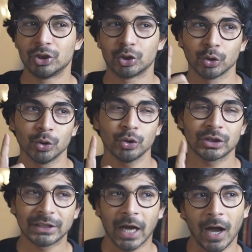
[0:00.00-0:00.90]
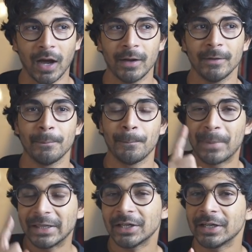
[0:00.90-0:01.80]
जो था
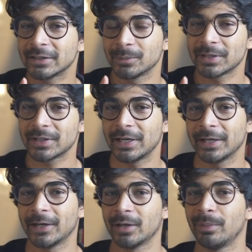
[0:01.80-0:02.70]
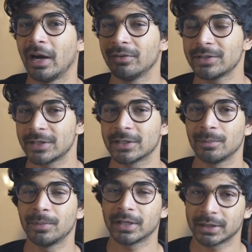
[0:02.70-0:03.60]
15 दिसंबर से लेकर 22
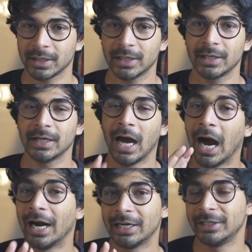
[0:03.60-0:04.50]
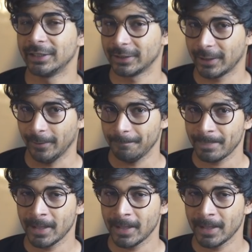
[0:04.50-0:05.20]
दिसंबर तक आठ दिन का